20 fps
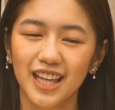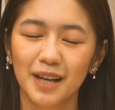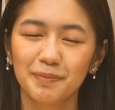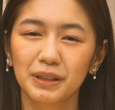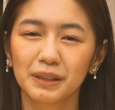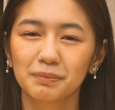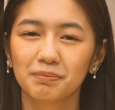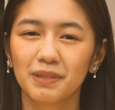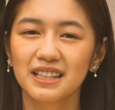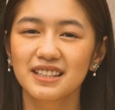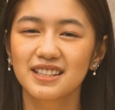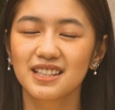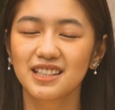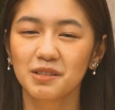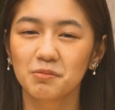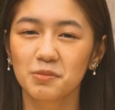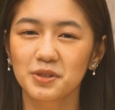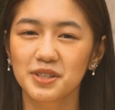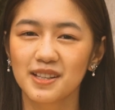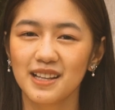dapat
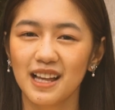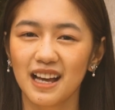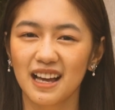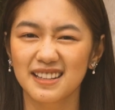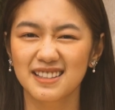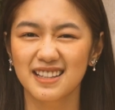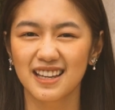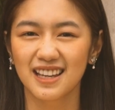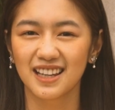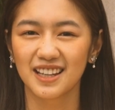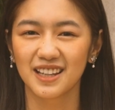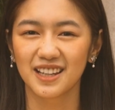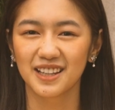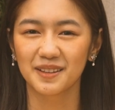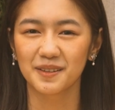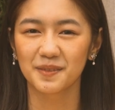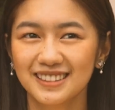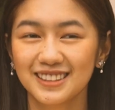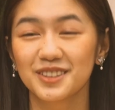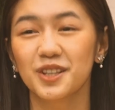pansinin mo sila kasi
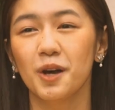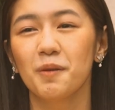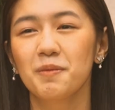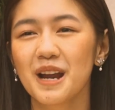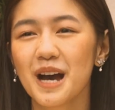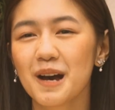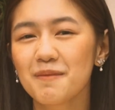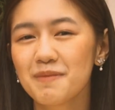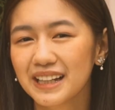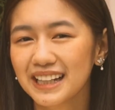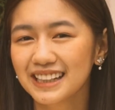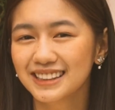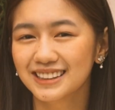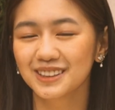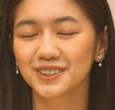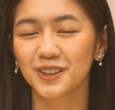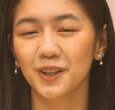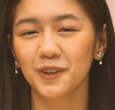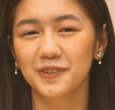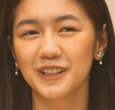sa sobrang
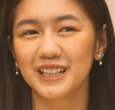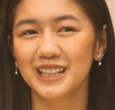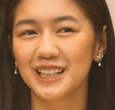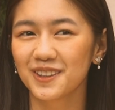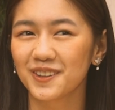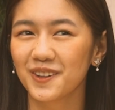kabaitan ko, feeling